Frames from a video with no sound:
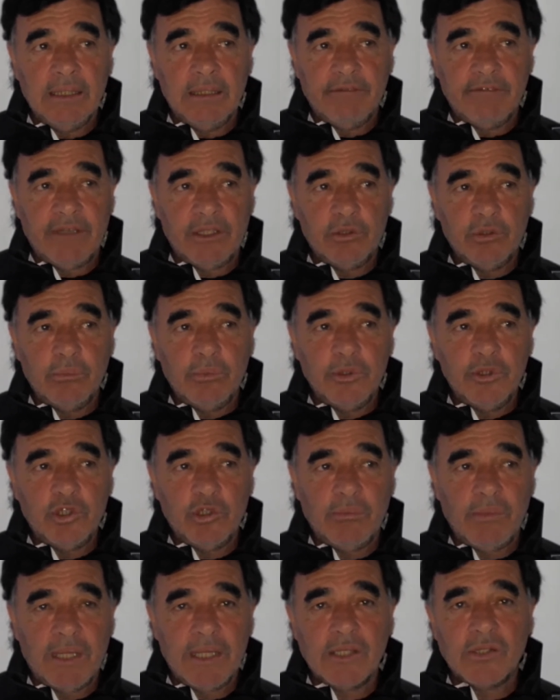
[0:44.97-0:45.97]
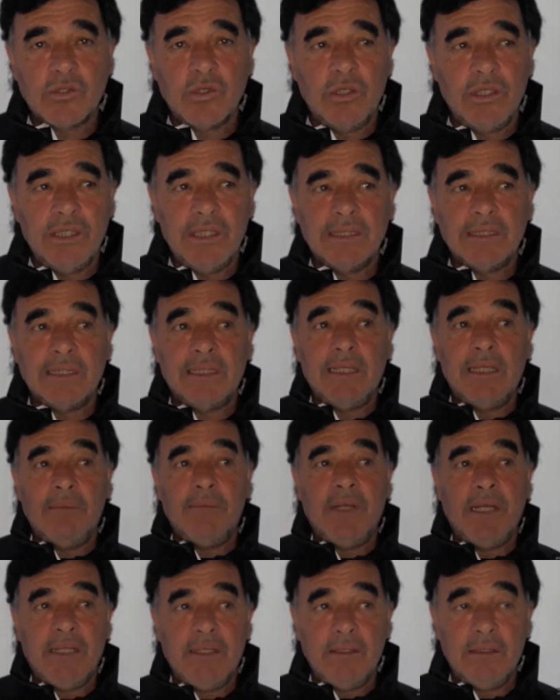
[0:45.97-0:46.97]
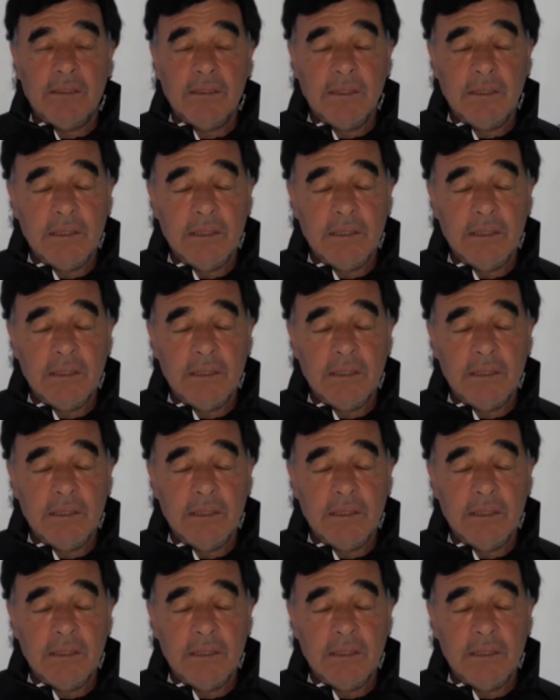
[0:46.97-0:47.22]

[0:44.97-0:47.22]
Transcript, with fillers: faltó un poquito más de solidez en el medio.